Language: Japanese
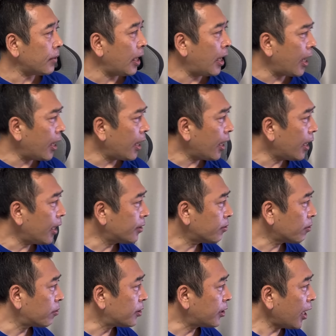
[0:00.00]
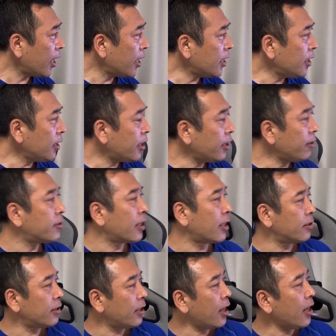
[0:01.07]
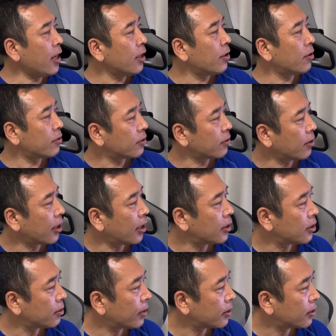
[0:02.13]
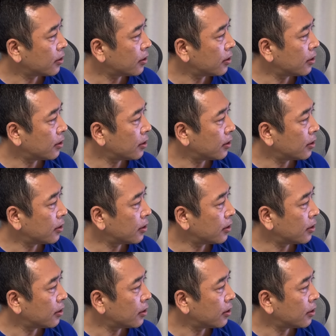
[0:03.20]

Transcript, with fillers: えっ、ー、と、ジェイン・キーウさんですね。よろしくお願いします。